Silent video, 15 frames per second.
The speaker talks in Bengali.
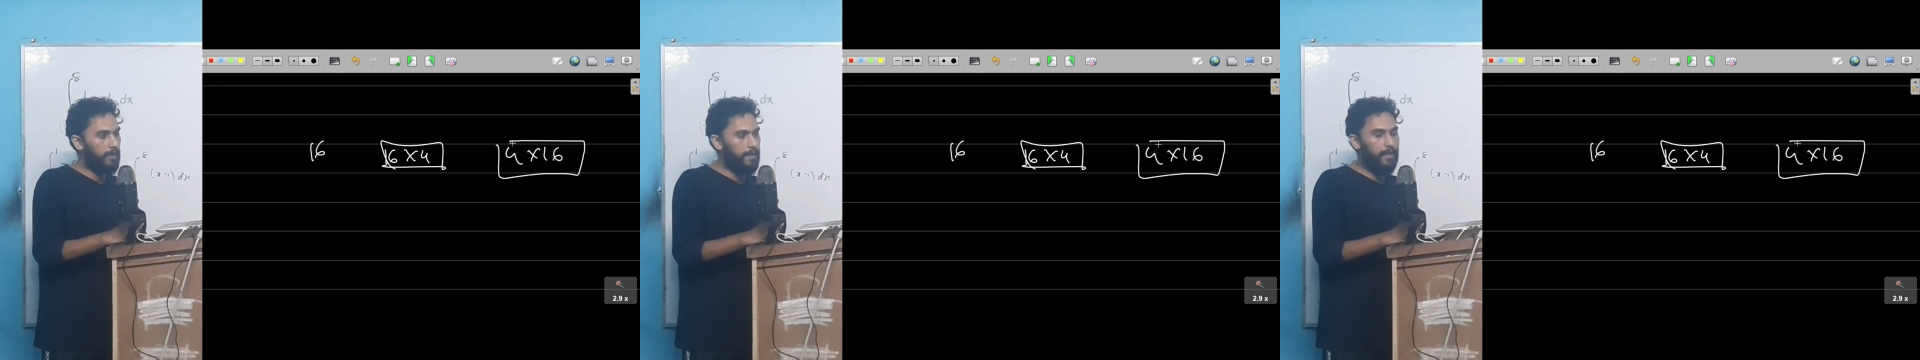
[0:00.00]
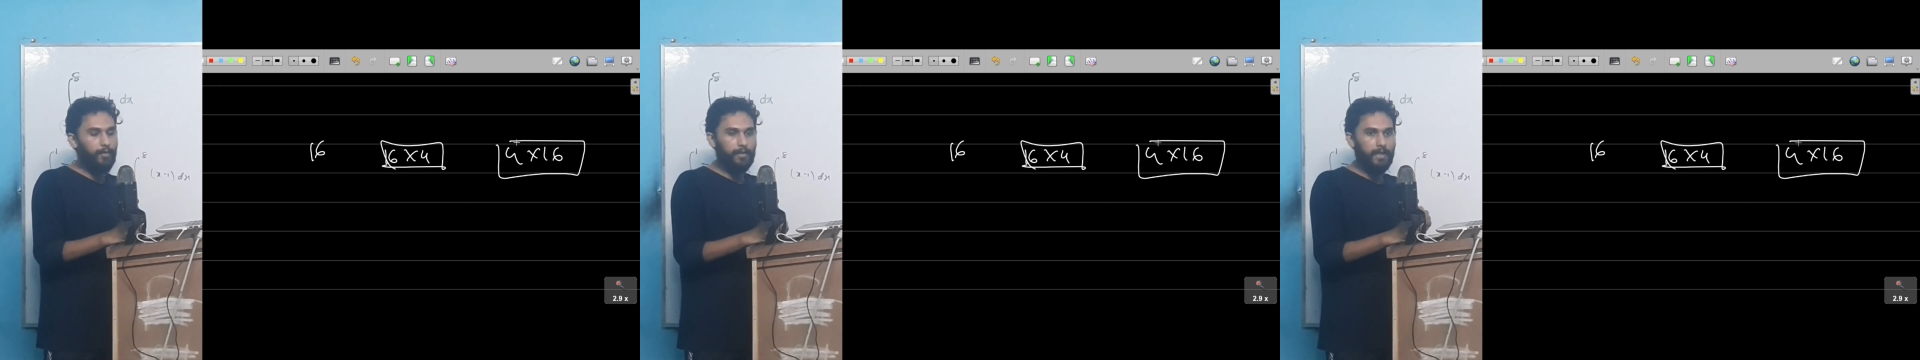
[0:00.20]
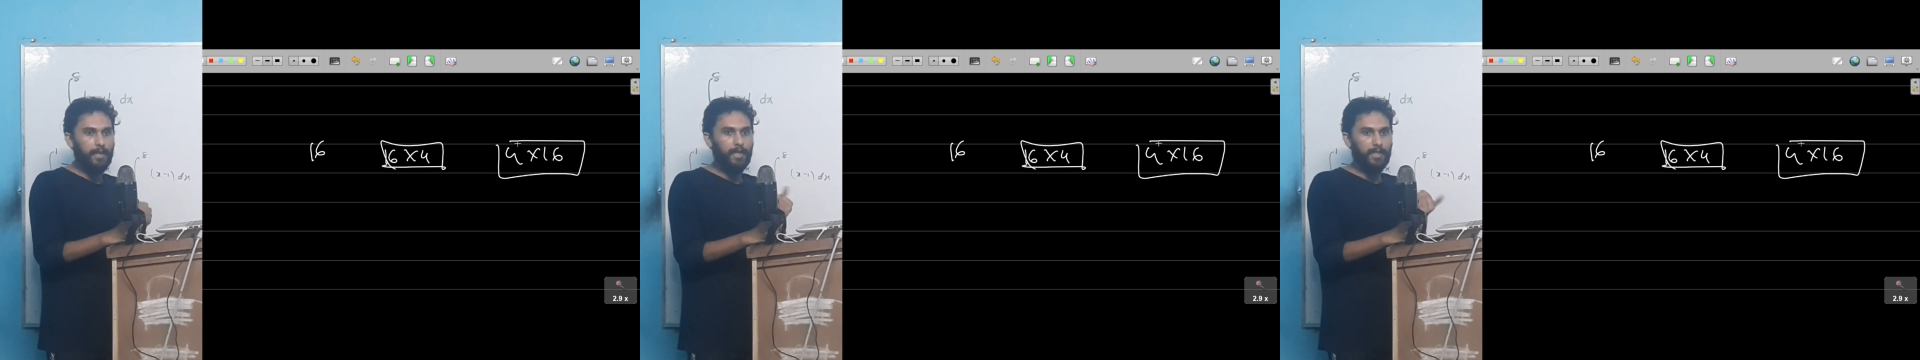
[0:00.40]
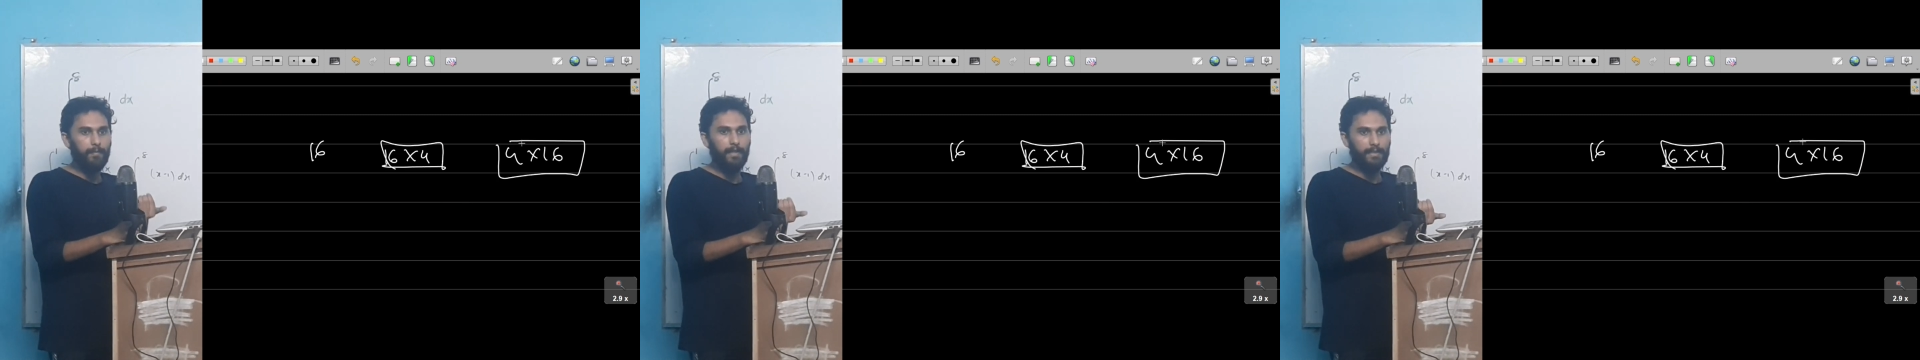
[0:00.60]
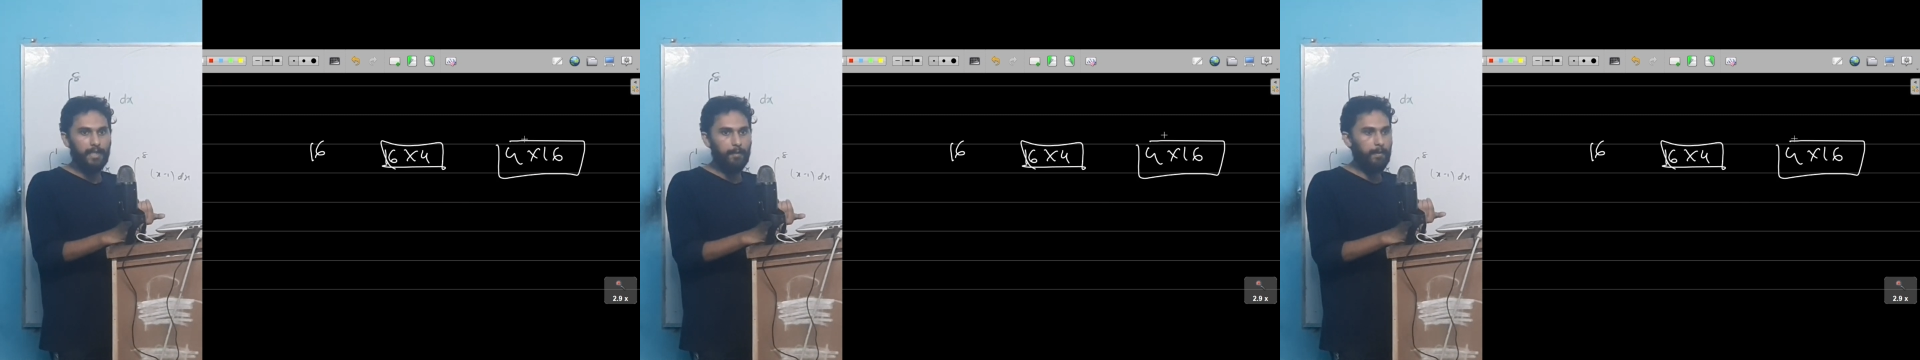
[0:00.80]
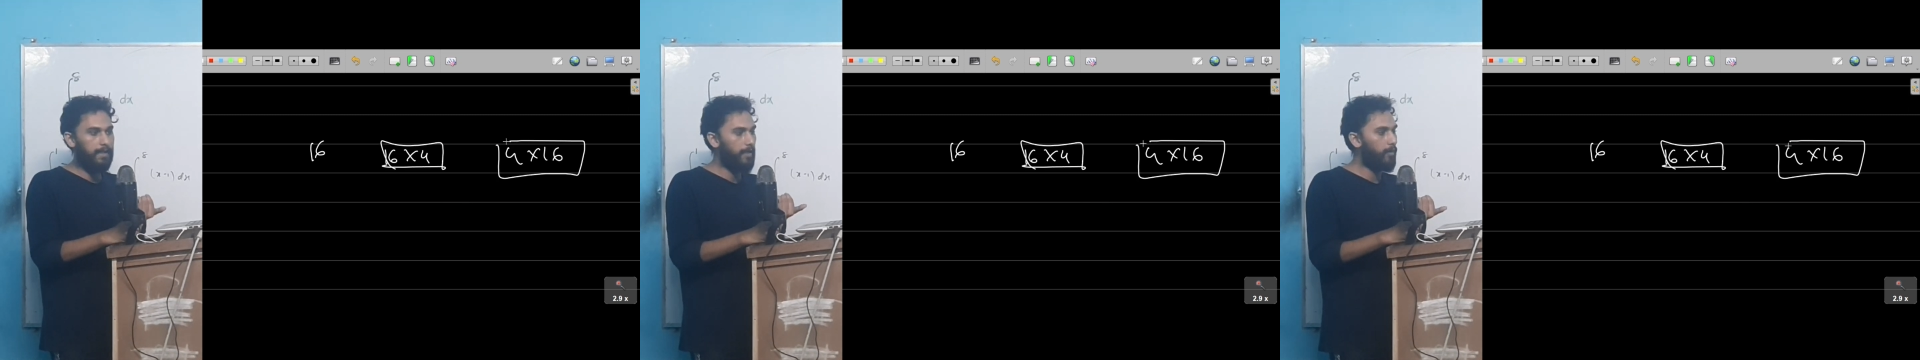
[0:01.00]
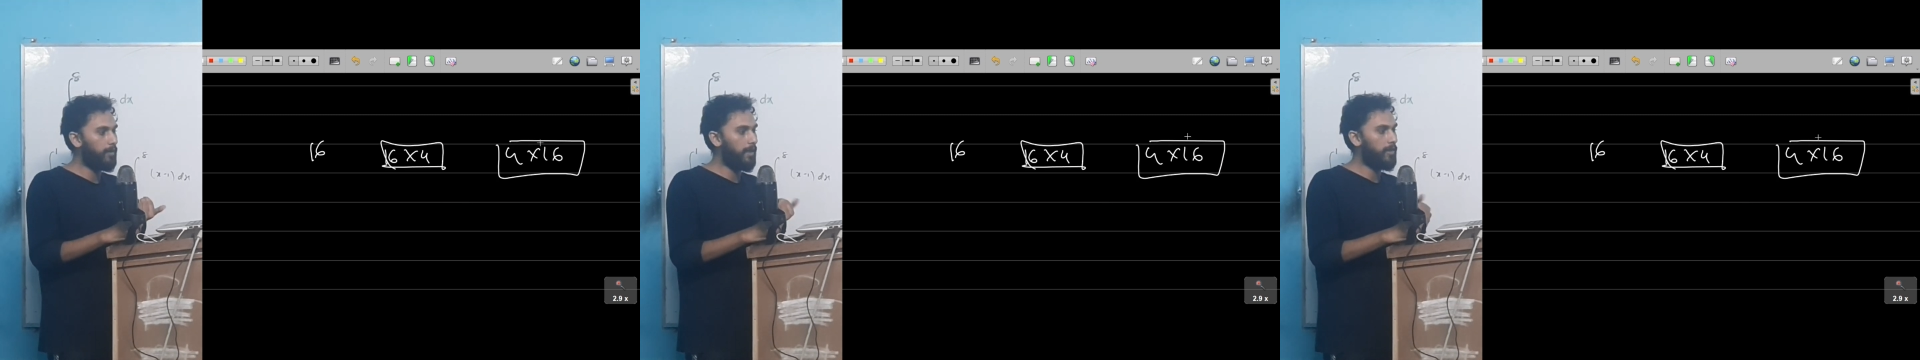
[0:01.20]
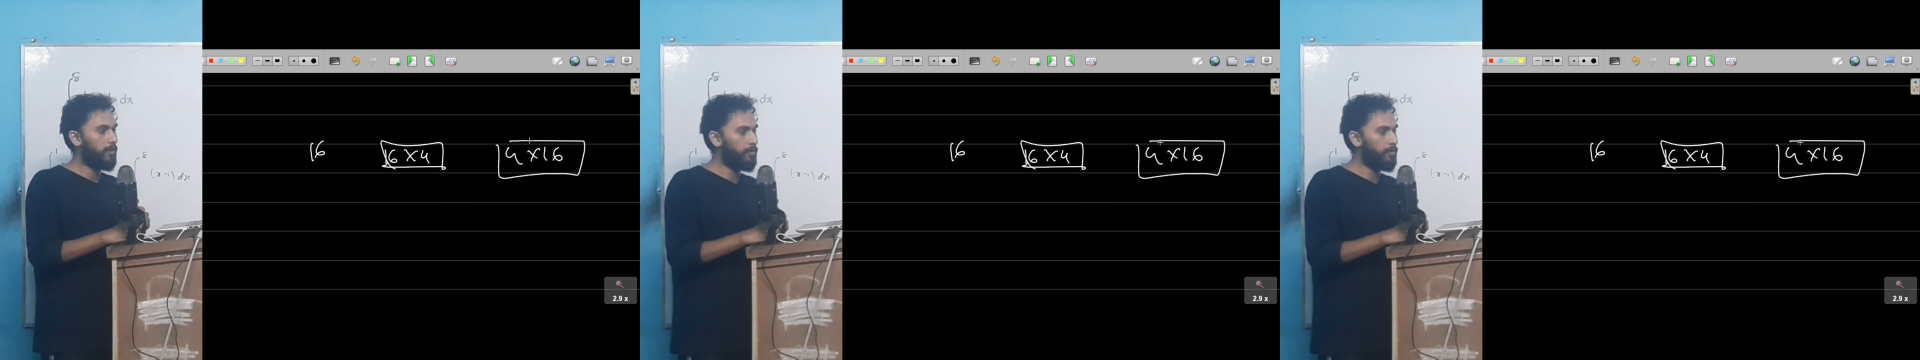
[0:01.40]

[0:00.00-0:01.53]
ডিকোডারের ক্ষেত্রে মাথায় রাখবা ডিকোডারে